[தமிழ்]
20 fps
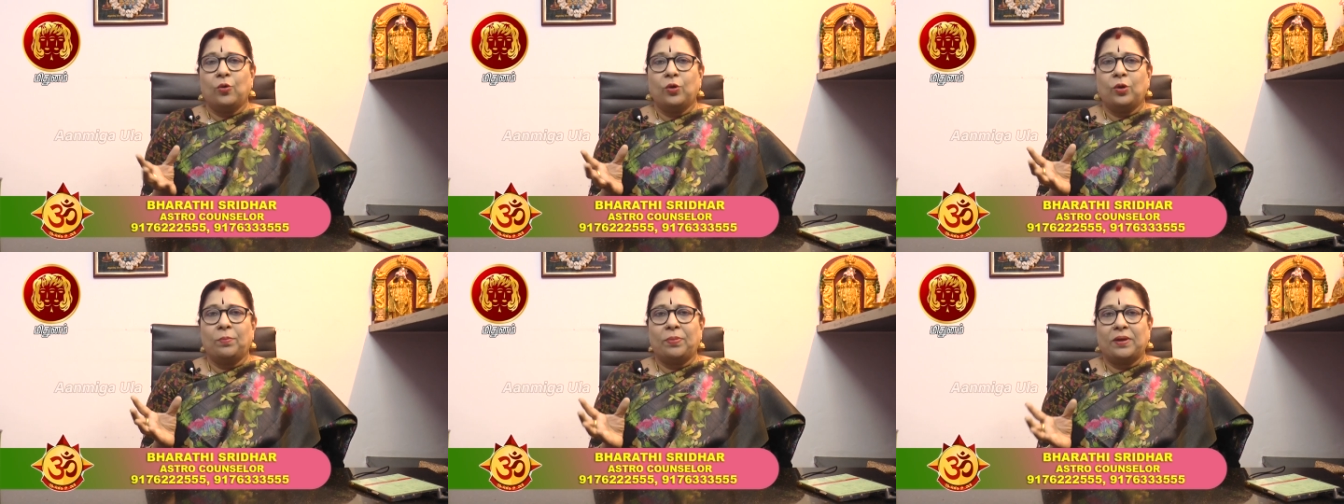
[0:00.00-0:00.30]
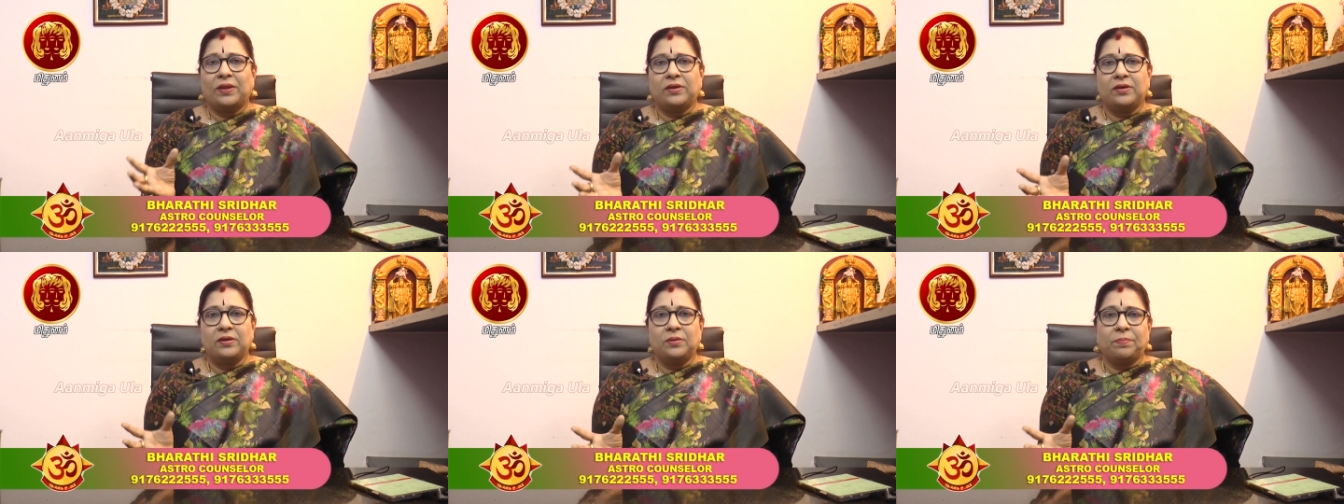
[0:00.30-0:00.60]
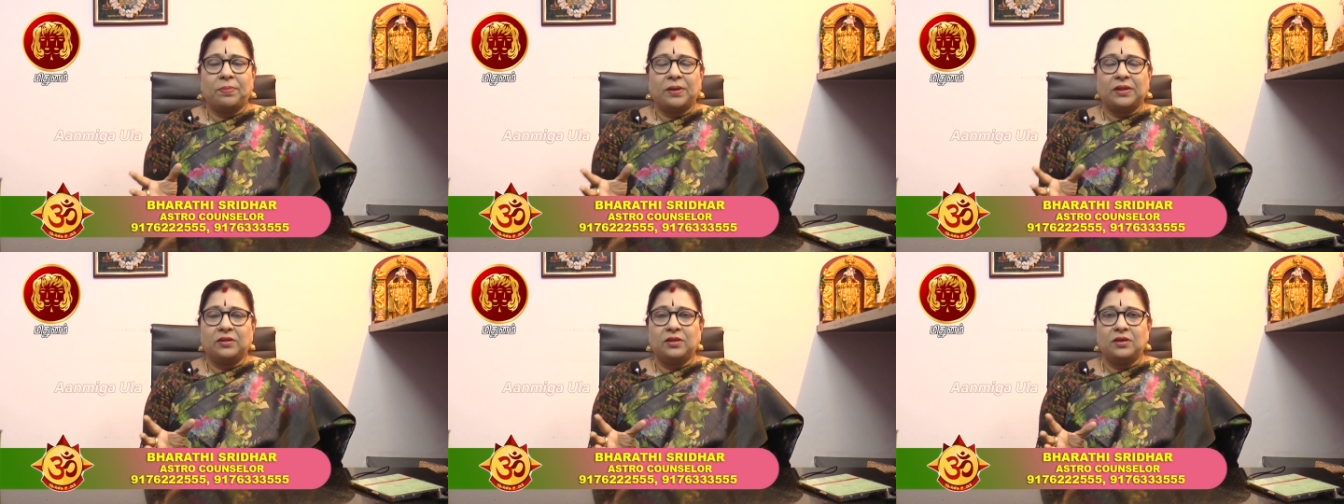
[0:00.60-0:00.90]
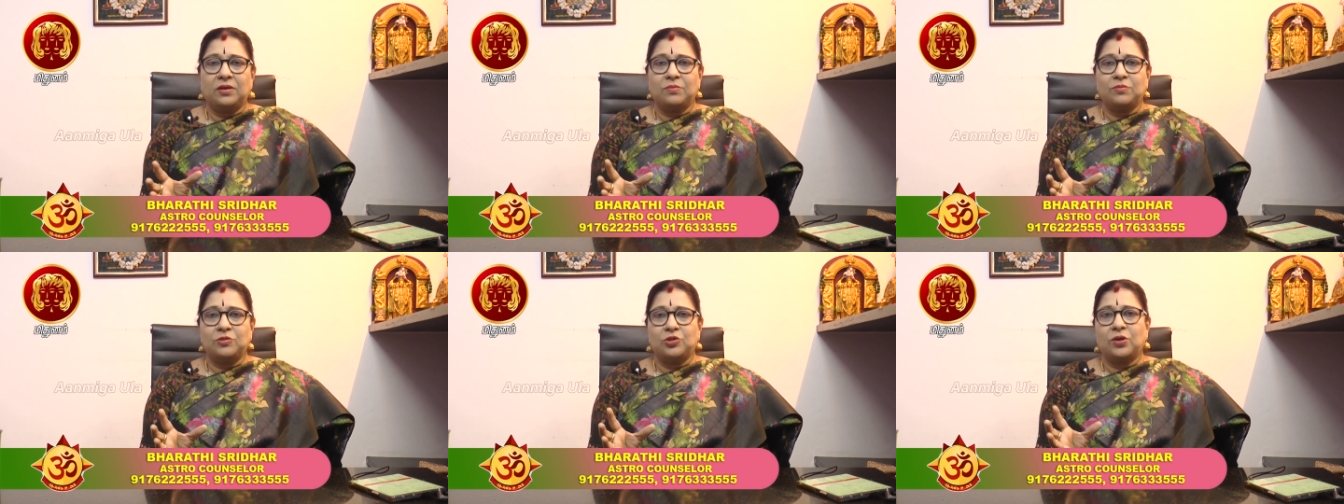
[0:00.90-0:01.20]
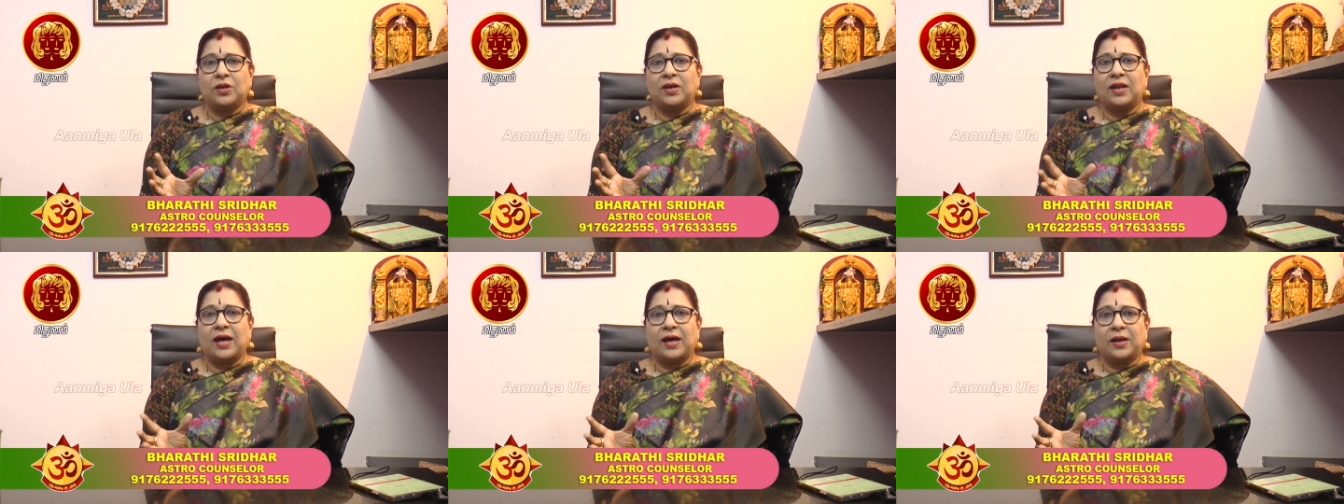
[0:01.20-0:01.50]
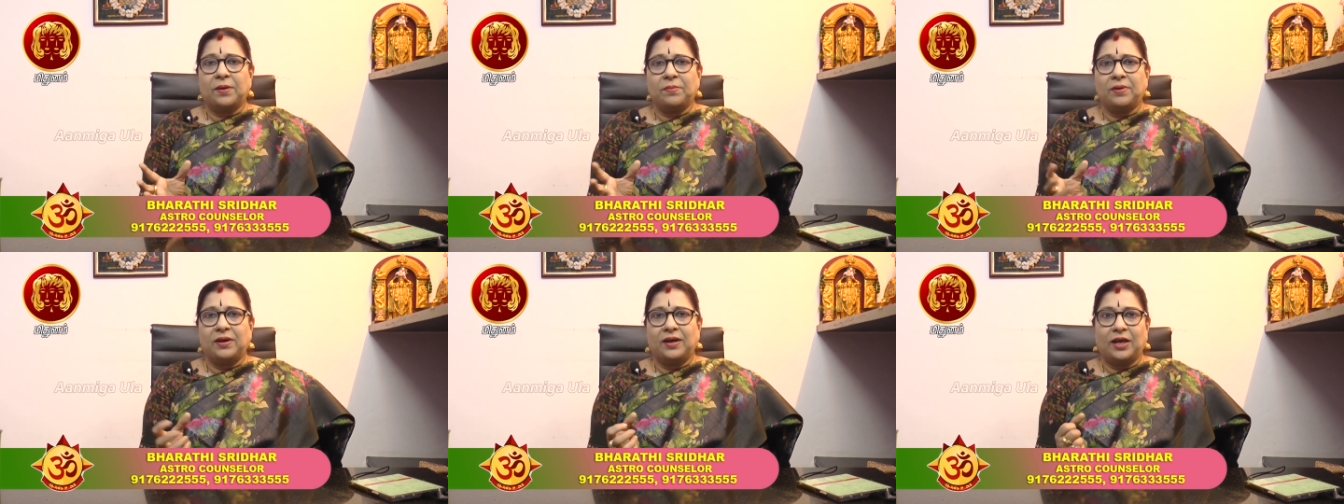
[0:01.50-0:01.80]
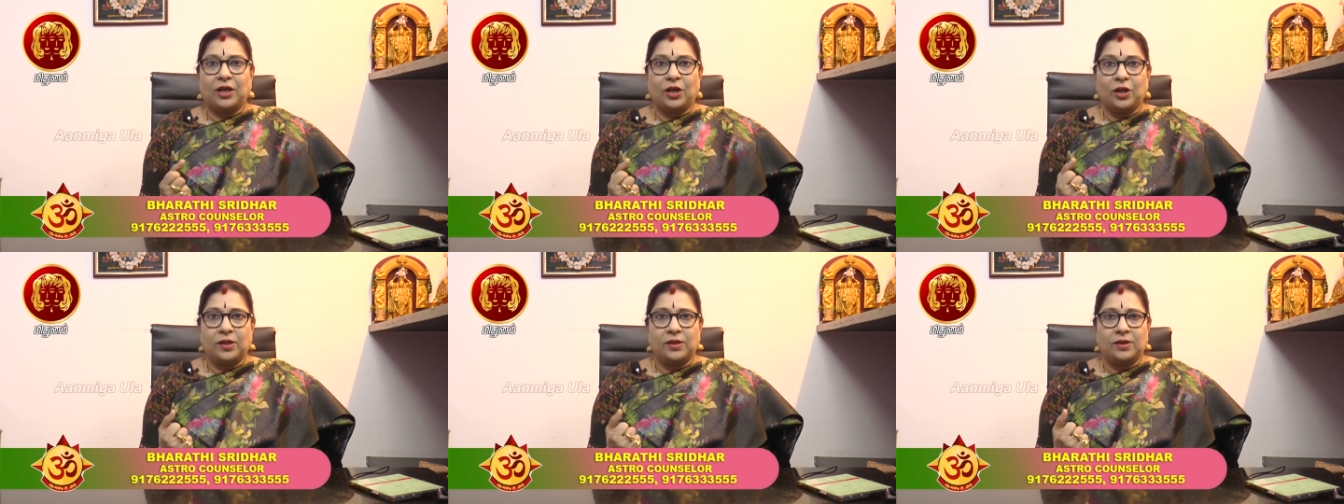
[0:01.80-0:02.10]
ஒரு பதினஞ்சு பத்து நிமிஷம் இல்லை அரை மணி
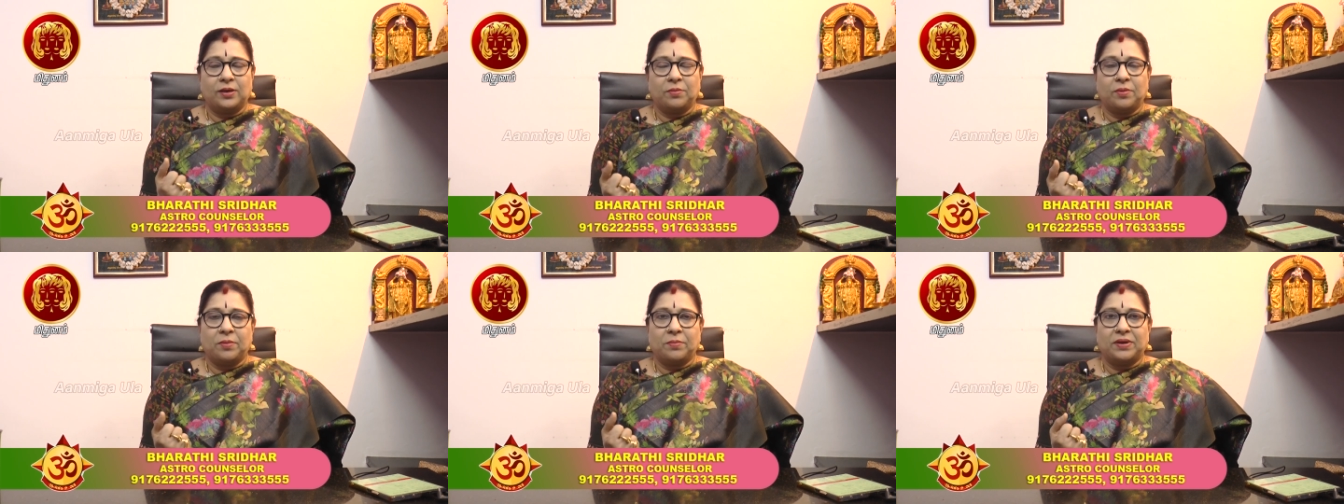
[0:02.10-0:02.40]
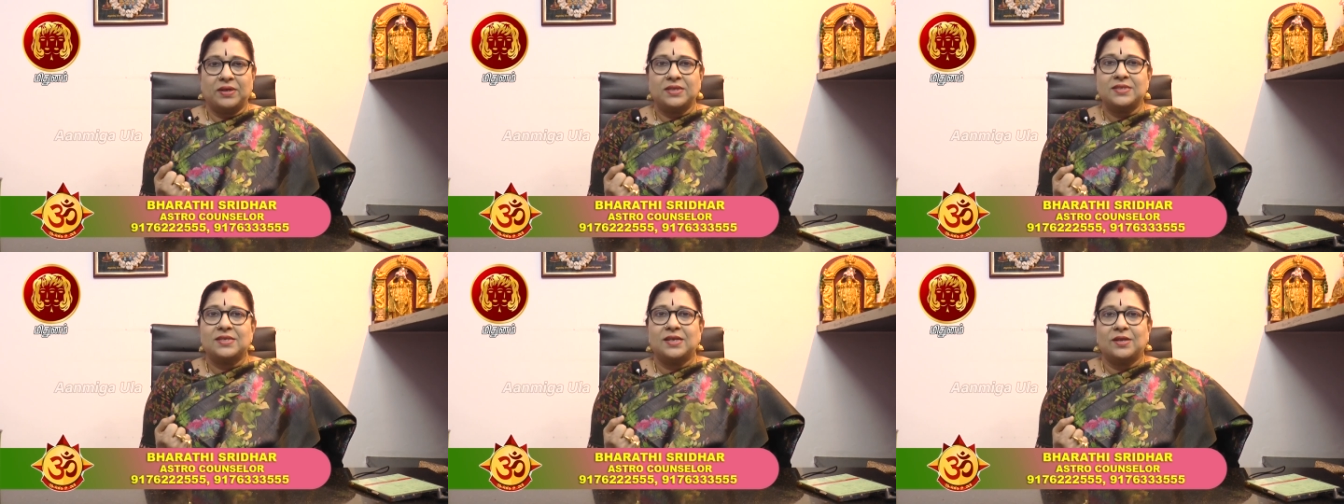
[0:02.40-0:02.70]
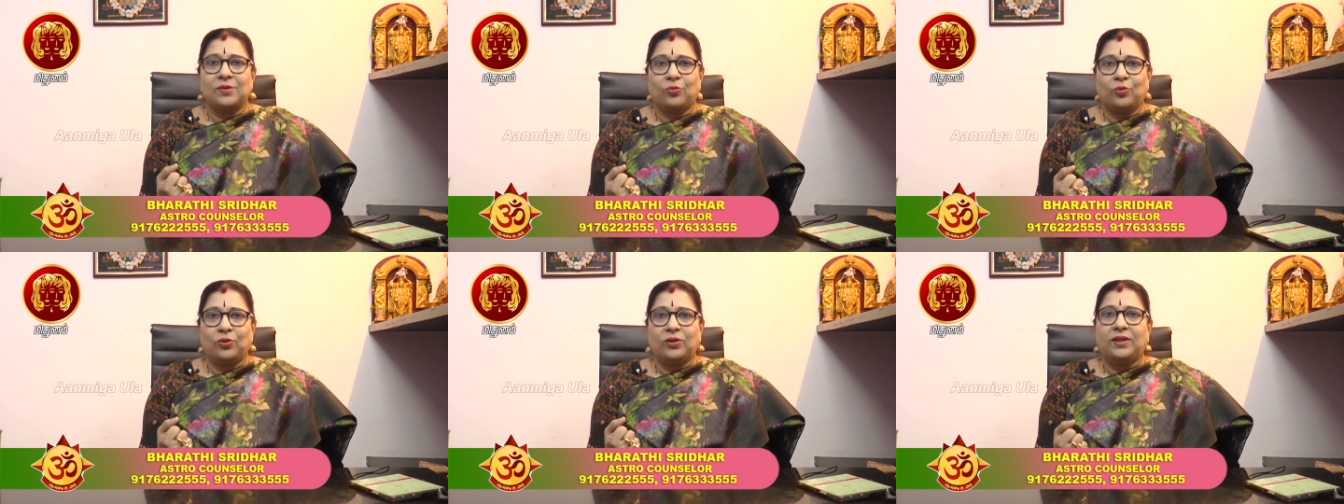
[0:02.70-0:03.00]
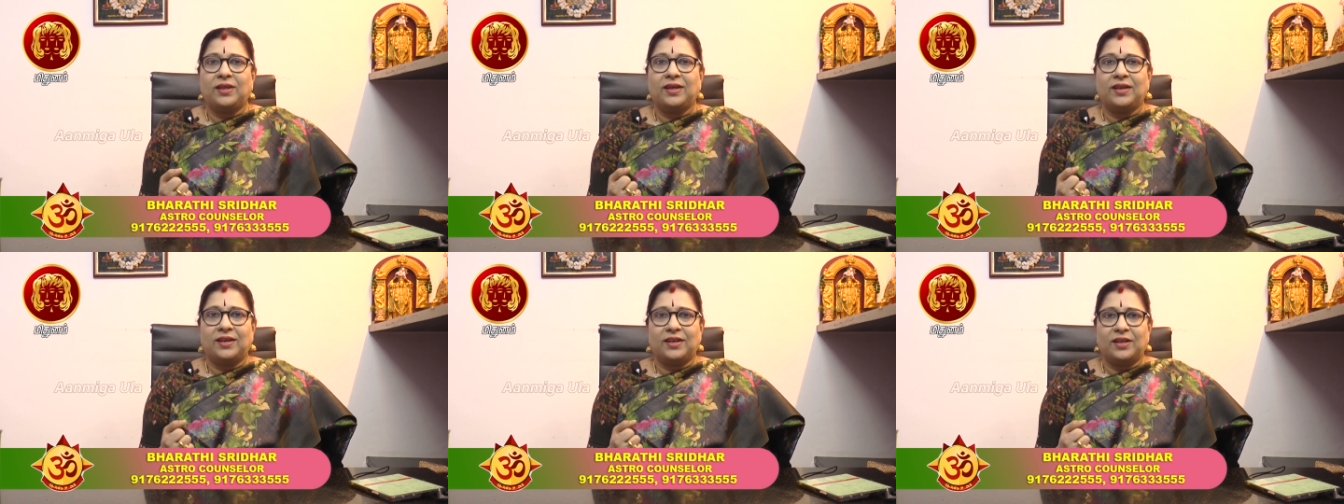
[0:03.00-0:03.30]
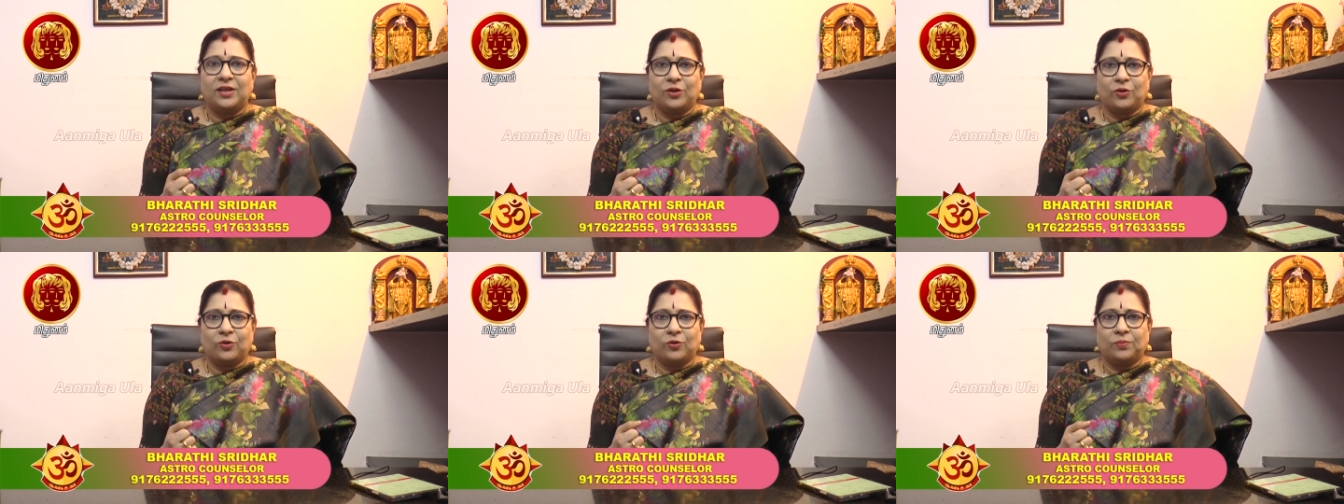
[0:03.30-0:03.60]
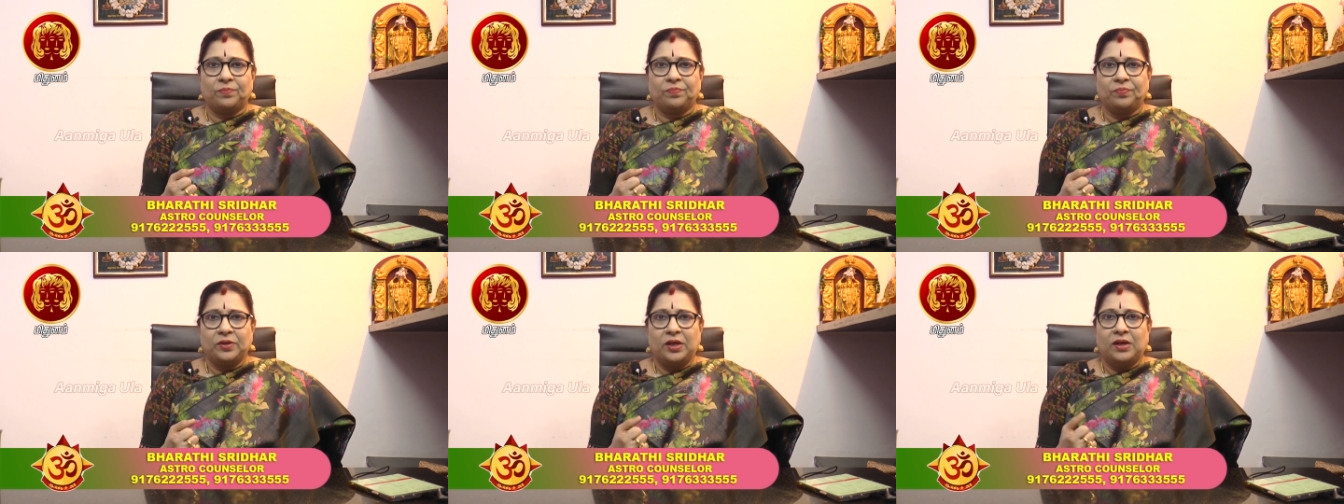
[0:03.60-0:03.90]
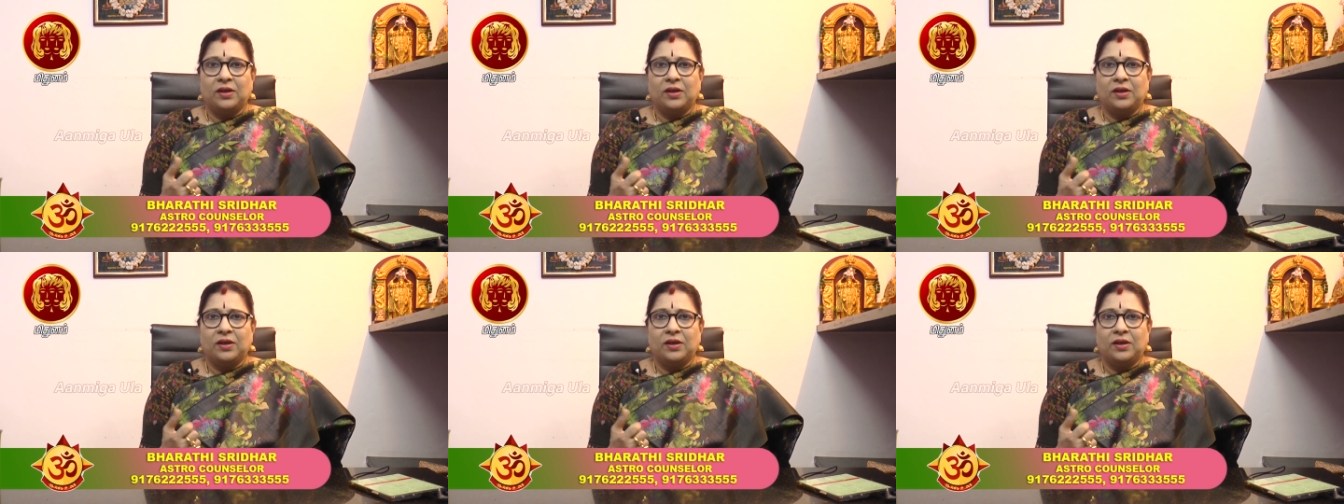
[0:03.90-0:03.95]
நேரம் அது நம்ம மனசில் உறுத்திக்கிட்டே இருக்கும்